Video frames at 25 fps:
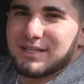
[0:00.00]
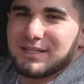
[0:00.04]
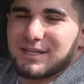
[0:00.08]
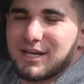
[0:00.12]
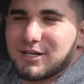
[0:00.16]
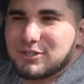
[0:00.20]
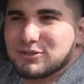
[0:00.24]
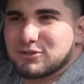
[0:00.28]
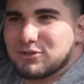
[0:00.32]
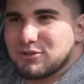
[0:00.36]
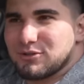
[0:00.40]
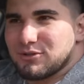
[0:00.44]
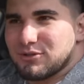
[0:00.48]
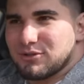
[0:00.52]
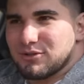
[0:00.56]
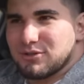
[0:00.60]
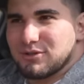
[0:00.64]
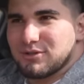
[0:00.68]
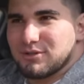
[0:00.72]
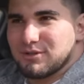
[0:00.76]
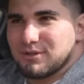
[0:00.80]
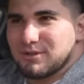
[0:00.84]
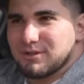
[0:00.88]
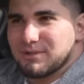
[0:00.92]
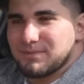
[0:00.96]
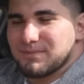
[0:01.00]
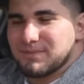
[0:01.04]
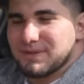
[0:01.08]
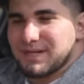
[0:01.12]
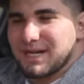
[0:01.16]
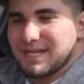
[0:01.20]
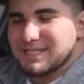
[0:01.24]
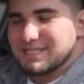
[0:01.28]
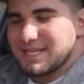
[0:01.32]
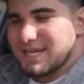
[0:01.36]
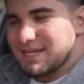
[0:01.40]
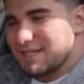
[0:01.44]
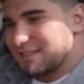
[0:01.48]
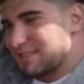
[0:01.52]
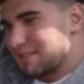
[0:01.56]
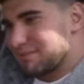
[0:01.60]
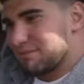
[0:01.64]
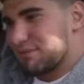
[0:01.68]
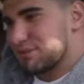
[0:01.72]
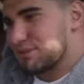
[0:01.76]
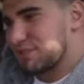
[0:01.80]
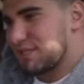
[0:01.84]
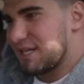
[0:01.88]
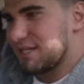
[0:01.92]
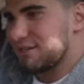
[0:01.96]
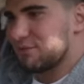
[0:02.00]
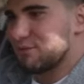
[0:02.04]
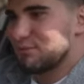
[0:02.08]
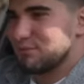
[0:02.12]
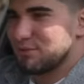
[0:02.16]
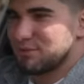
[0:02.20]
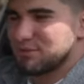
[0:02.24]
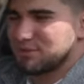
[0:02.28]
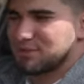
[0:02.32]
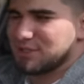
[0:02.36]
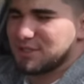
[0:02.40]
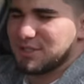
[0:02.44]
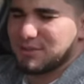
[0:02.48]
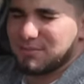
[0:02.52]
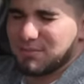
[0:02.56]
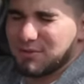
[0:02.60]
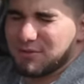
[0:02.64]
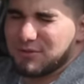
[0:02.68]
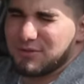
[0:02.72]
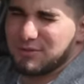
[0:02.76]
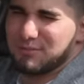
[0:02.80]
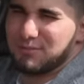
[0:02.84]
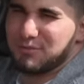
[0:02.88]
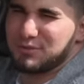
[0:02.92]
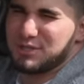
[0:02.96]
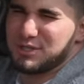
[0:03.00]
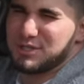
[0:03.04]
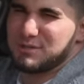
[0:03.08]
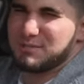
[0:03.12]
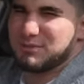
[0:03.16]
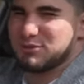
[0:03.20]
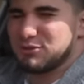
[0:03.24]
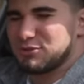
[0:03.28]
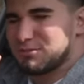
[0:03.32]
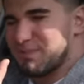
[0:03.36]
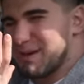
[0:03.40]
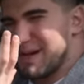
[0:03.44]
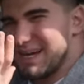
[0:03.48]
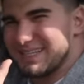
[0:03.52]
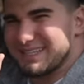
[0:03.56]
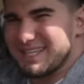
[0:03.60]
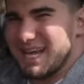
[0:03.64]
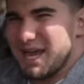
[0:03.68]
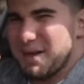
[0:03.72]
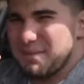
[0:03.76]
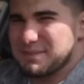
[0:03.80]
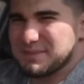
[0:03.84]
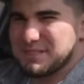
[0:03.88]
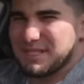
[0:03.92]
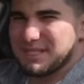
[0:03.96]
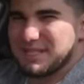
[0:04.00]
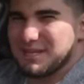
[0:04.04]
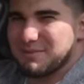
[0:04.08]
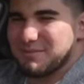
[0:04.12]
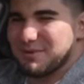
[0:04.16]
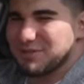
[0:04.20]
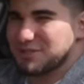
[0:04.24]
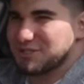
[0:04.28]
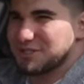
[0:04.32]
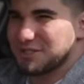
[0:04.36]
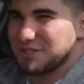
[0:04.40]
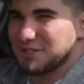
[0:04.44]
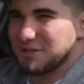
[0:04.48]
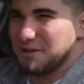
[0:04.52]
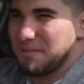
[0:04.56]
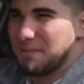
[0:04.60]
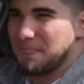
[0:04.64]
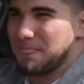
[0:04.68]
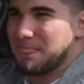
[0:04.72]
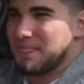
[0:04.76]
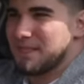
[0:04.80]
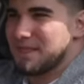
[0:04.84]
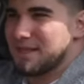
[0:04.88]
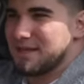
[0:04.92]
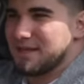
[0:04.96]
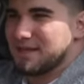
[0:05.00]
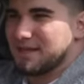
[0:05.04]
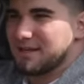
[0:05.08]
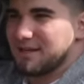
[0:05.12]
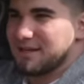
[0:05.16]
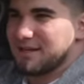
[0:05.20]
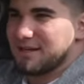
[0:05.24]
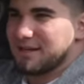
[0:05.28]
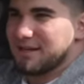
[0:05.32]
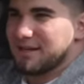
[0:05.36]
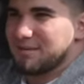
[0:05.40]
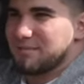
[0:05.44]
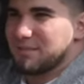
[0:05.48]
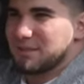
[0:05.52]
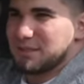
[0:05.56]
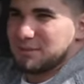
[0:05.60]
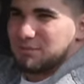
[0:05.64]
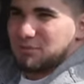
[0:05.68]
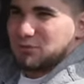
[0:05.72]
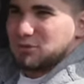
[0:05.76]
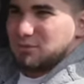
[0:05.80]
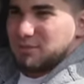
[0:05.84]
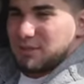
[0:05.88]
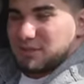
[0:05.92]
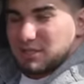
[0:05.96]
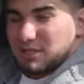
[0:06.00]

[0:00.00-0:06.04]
Так что хозяин этой машины, я думаю, ты не против будешь, если мы покатаемся на этой машине, потому что у